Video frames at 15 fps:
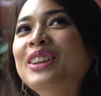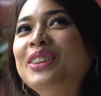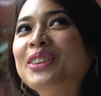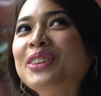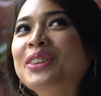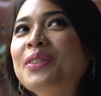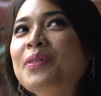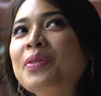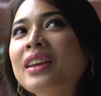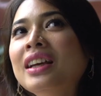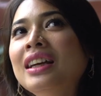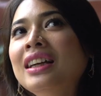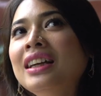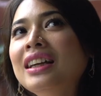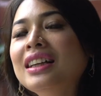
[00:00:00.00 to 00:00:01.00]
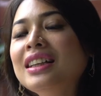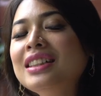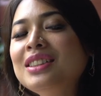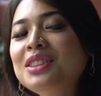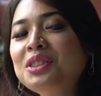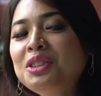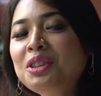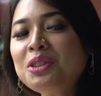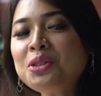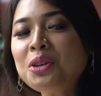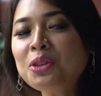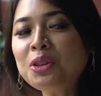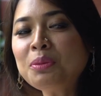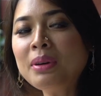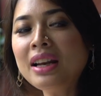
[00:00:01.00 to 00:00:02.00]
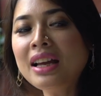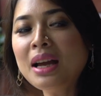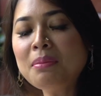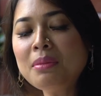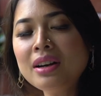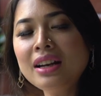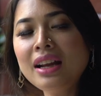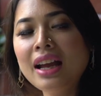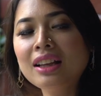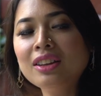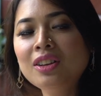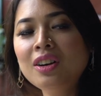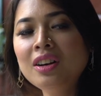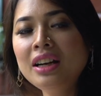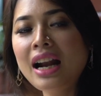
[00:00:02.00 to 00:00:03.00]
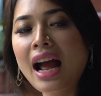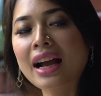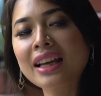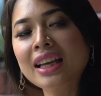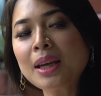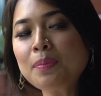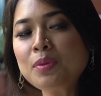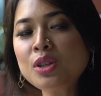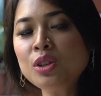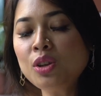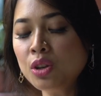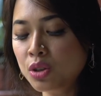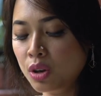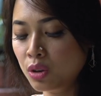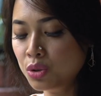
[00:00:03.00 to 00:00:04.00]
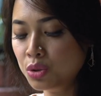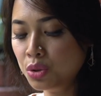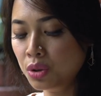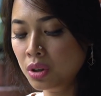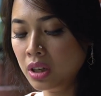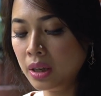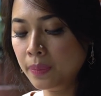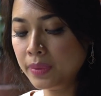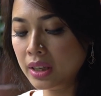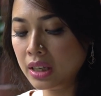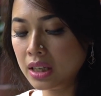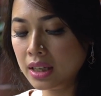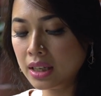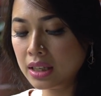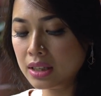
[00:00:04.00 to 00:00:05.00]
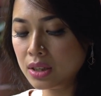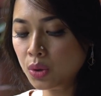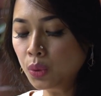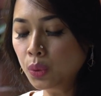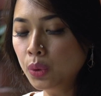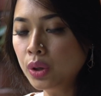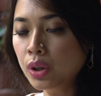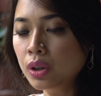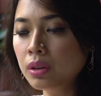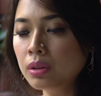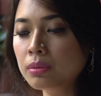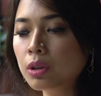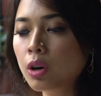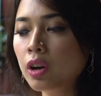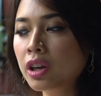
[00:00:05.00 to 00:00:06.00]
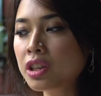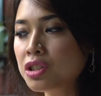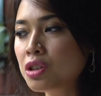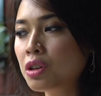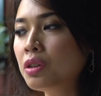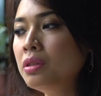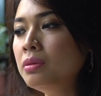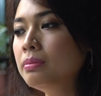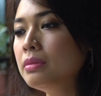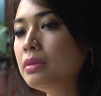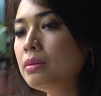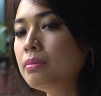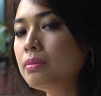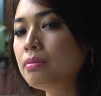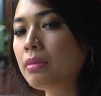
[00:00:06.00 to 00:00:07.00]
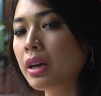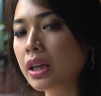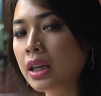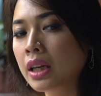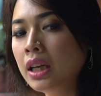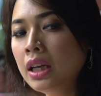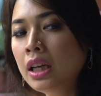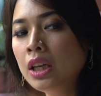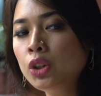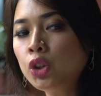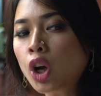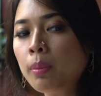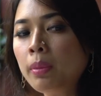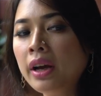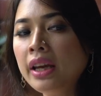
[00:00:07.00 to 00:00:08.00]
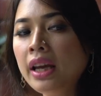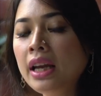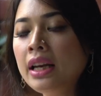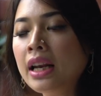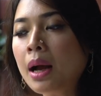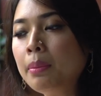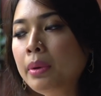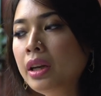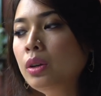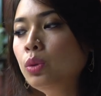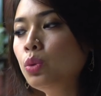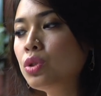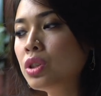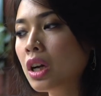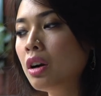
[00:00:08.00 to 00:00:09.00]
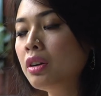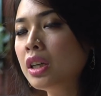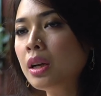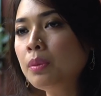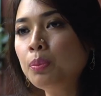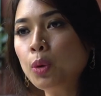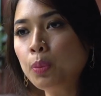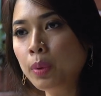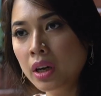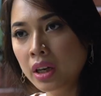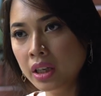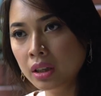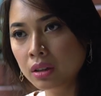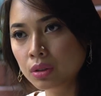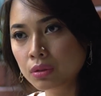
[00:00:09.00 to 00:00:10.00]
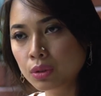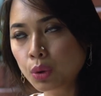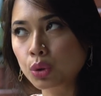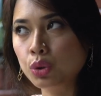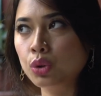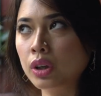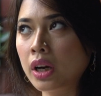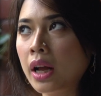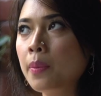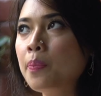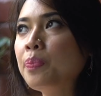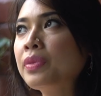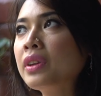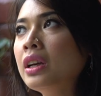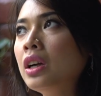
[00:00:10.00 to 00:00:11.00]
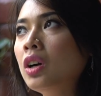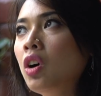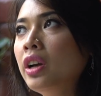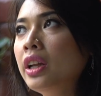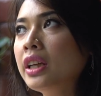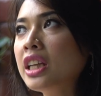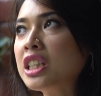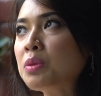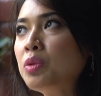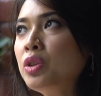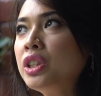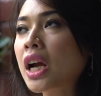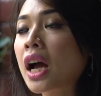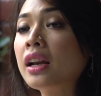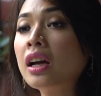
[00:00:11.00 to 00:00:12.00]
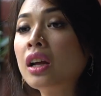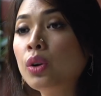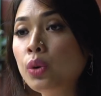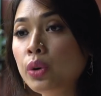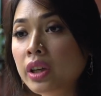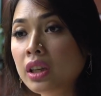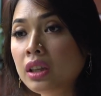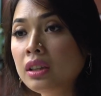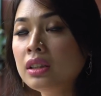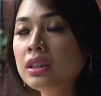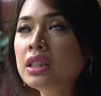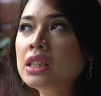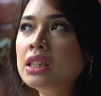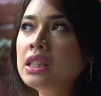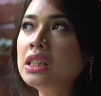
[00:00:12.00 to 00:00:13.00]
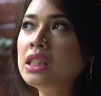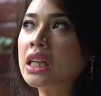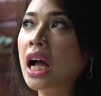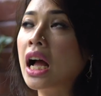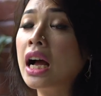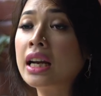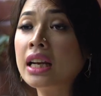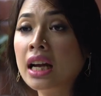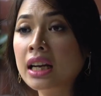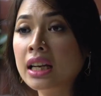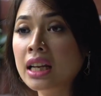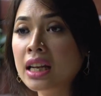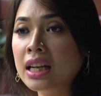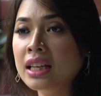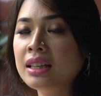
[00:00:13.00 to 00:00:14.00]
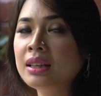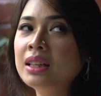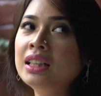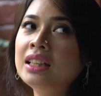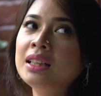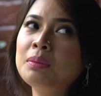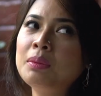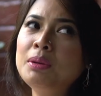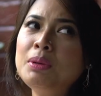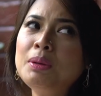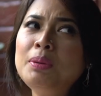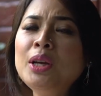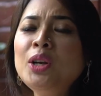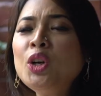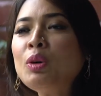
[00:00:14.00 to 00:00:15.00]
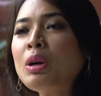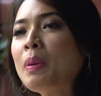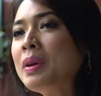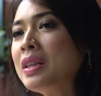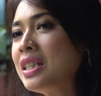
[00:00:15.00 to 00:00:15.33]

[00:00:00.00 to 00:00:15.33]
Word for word: তো যদিও ছোটবেলায় আমার এক ধরনের আক্ষেপ ছিল যখন স্কুল কলেজে যখন মানে সবাই এই নামের উচ্চারণটা প্রপারলি করতো না অনেকে যেমন সানারই সাহানারেই মানে বিভিন্নভাবে